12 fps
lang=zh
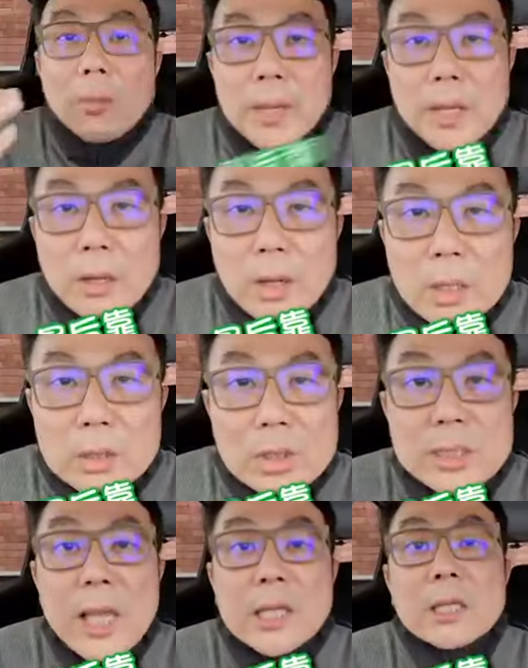到尾了啊，
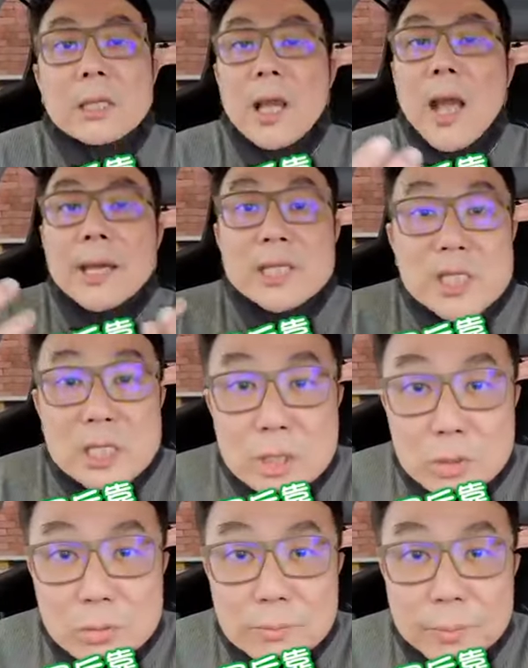就是爱去
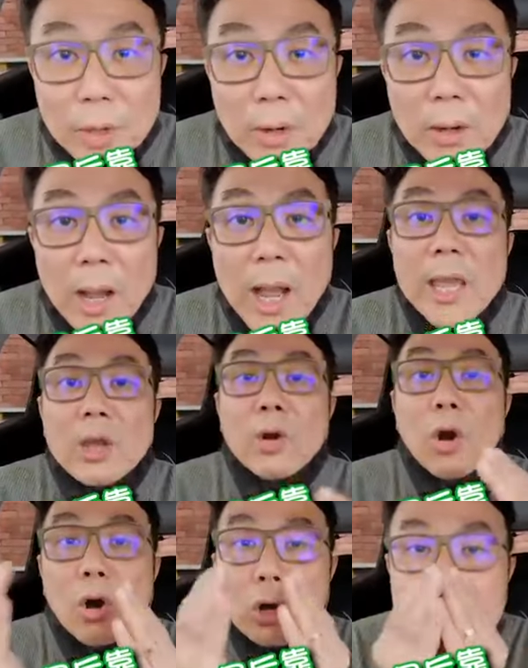ICU，哦，爱
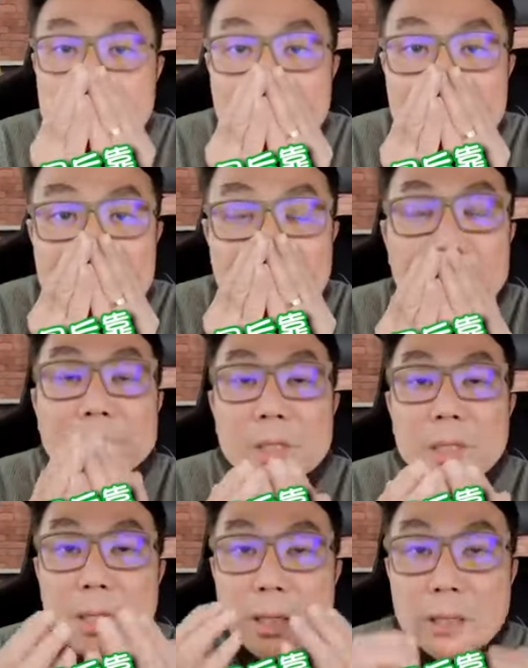用呼吸的个
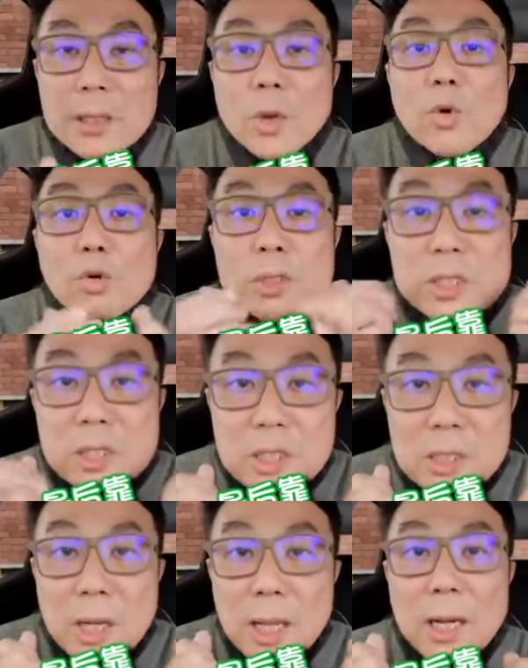那个呼吸
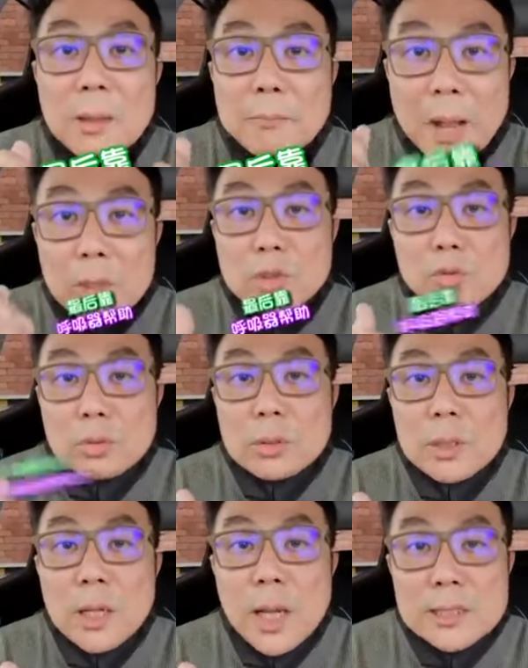器来给你帮助。
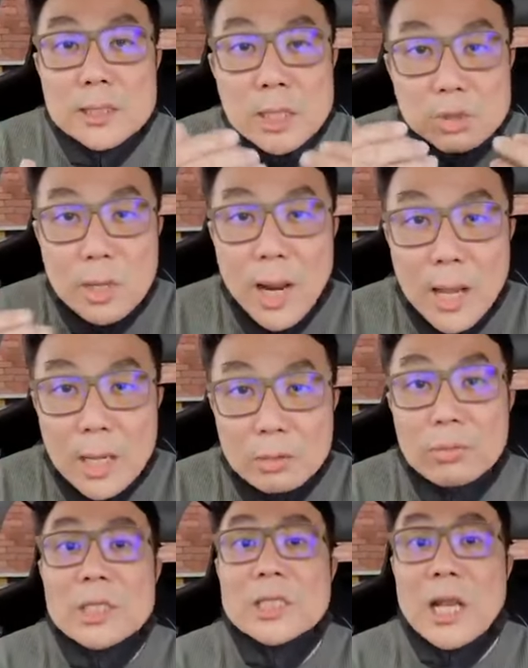真正侪人啊，尤